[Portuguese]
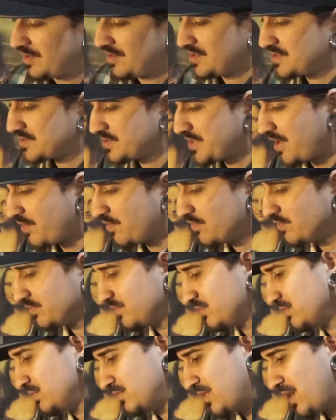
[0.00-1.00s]
Em
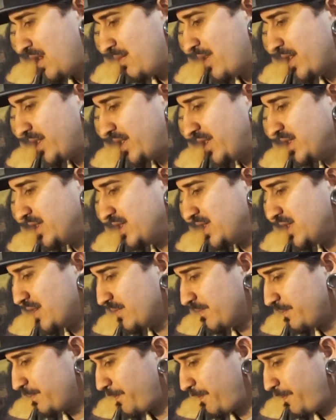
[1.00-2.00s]
segundo, a
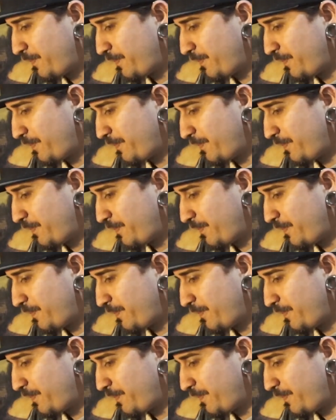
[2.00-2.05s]
maquininha